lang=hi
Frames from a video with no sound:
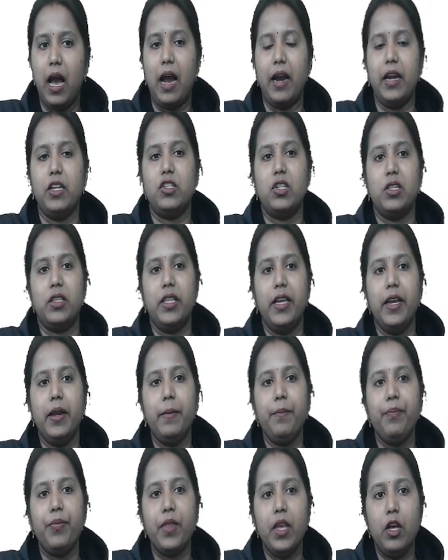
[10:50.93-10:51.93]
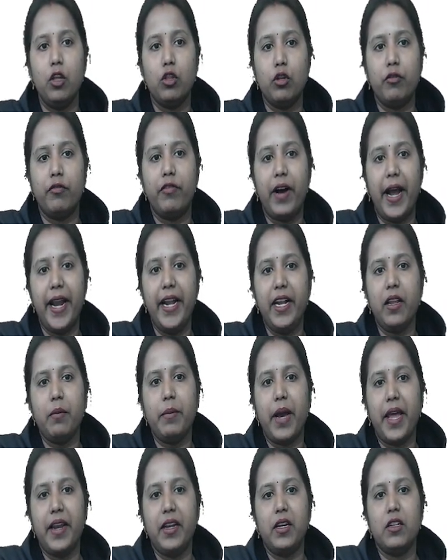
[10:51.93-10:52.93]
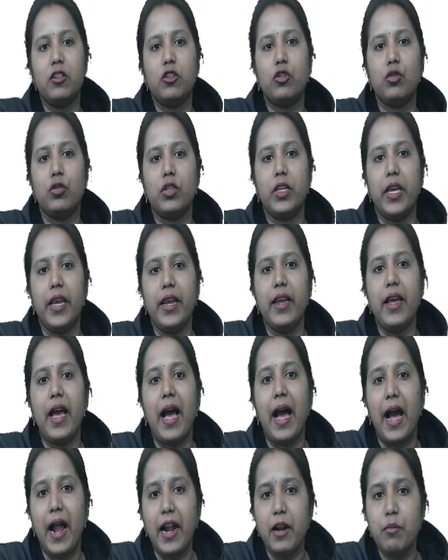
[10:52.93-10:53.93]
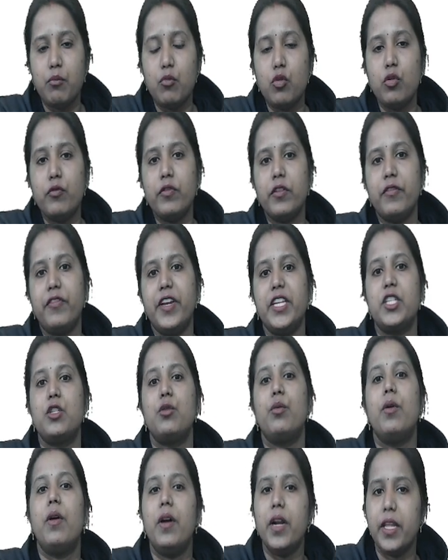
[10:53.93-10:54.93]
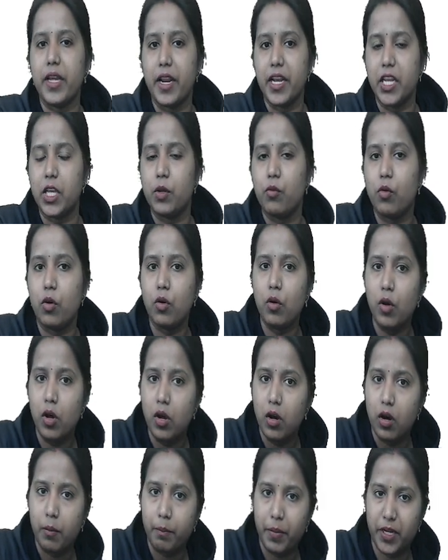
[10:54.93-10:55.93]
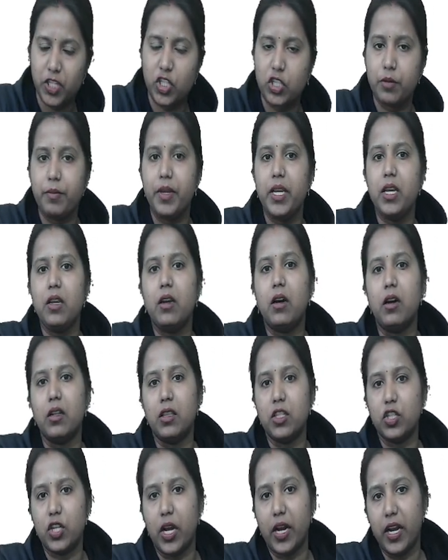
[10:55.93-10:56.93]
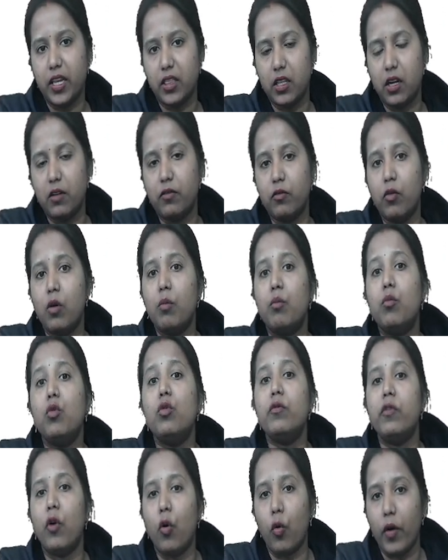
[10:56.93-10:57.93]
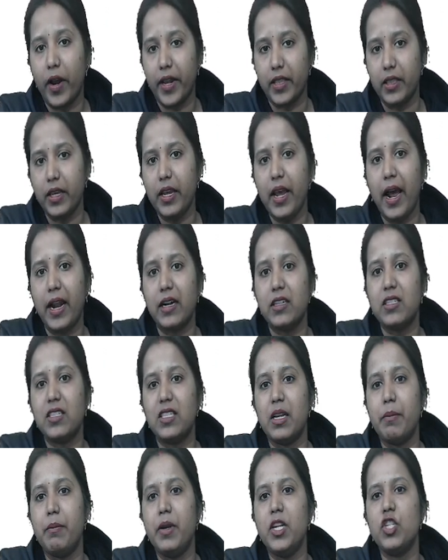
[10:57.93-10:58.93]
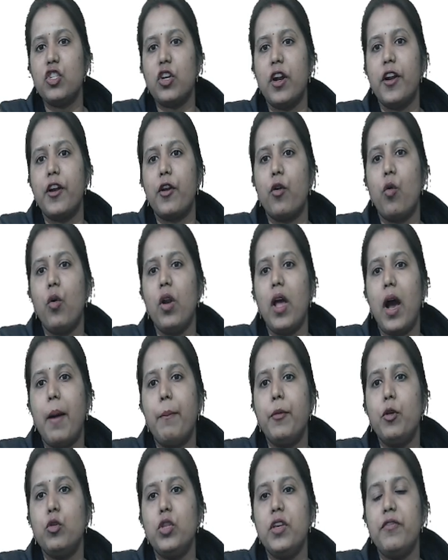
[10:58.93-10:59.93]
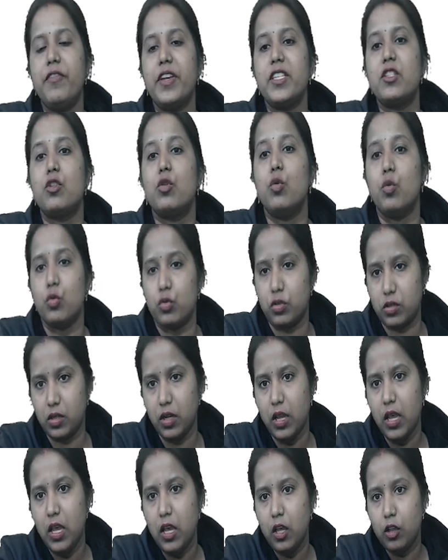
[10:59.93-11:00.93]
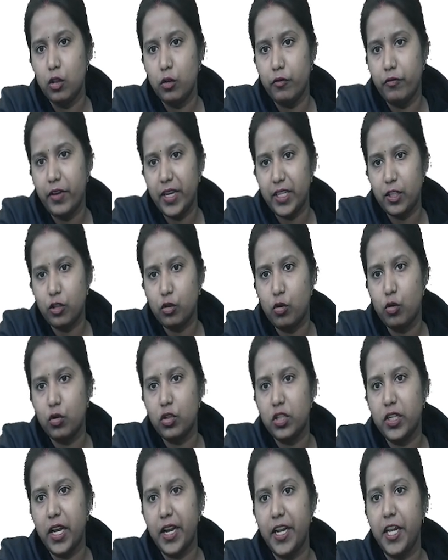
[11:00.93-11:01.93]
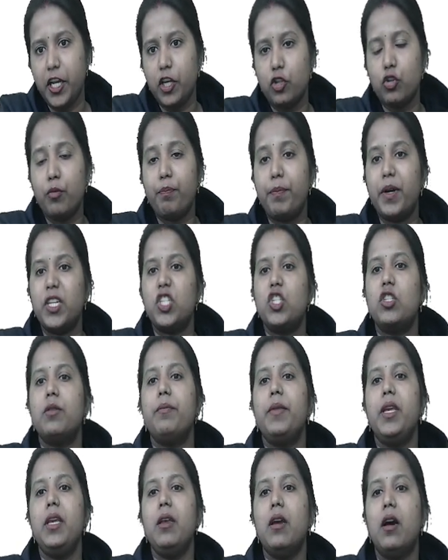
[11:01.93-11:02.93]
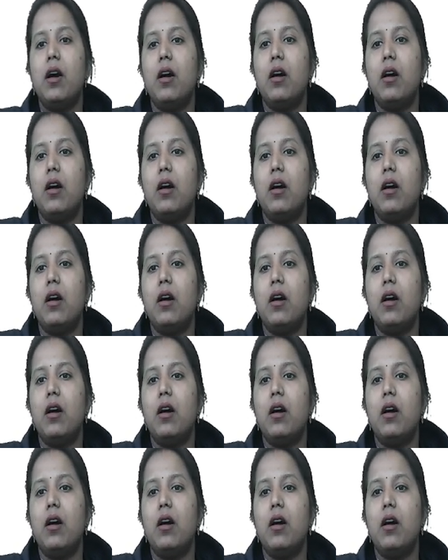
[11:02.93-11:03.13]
आगे चलते हैं तो व्हाइट अमेरिकन जो थे हैड मूव्ड वेस्टवर्ड यानी कि वो पश्चिमी दिशा की तरफ वो मूव हो गए थे एंड स्टेब्लिश कंट्रोल अप टू दी वेस्ट कोस्ट तो वेस्ट कोस्ट यानी कि जो पश्चिमी